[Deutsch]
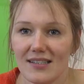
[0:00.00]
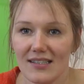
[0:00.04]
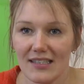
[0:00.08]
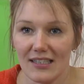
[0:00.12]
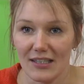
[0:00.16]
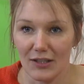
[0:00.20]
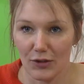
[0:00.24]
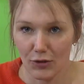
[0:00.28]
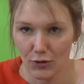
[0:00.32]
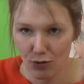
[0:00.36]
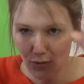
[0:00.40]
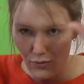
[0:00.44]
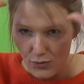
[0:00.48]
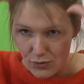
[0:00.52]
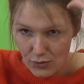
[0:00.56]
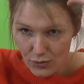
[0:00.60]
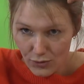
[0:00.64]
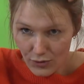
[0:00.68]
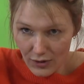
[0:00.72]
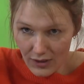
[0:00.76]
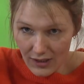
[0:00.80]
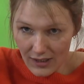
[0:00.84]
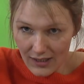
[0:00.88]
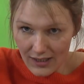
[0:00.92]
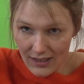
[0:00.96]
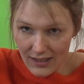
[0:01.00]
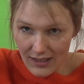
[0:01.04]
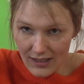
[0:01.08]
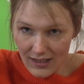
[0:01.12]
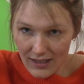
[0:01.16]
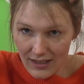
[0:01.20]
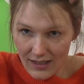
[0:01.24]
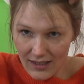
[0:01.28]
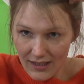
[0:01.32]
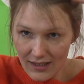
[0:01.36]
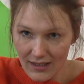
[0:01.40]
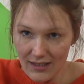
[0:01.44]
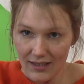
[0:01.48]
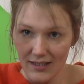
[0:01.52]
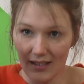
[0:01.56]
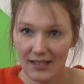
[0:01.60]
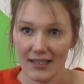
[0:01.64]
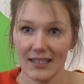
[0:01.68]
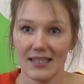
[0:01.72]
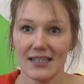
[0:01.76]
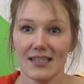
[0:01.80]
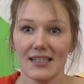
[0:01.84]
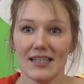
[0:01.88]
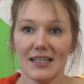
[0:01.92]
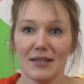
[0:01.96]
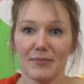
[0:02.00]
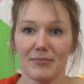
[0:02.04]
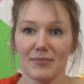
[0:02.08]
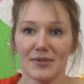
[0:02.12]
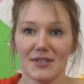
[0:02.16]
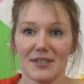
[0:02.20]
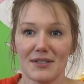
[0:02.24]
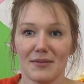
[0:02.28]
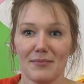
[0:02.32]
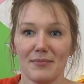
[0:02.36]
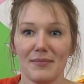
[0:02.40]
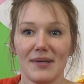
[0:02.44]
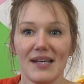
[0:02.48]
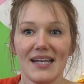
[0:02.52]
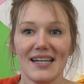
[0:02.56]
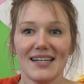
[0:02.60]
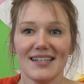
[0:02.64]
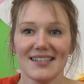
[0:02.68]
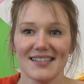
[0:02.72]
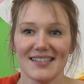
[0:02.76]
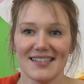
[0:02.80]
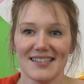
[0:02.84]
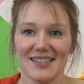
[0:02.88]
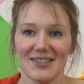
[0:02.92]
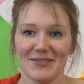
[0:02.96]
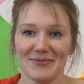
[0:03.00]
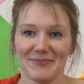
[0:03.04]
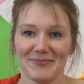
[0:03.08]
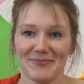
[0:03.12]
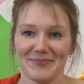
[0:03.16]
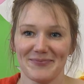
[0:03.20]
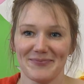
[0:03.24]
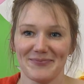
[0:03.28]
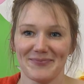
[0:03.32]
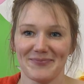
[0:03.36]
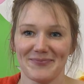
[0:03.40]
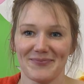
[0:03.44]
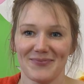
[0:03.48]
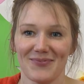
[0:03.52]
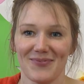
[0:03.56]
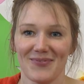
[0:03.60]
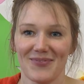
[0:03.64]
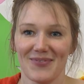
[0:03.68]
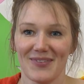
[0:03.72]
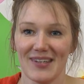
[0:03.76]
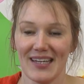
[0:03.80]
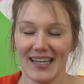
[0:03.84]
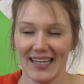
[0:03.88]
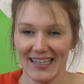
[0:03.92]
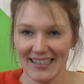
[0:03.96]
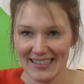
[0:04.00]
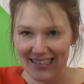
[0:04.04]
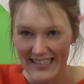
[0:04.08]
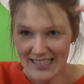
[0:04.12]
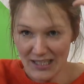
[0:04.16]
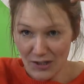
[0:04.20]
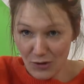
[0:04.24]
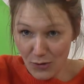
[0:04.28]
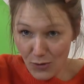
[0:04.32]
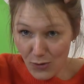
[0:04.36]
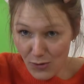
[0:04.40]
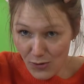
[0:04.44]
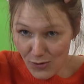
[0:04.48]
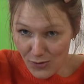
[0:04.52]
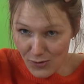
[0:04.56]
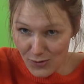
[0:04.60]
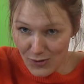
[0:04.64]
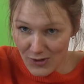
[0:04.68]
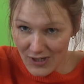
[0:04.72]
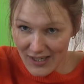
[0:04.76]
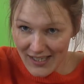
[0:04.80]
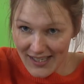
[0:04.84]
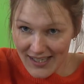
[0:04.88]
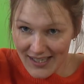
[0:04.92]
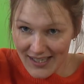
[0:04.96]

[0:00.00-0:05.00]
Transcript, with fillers: die Kuh gibt Milch. Die Kuh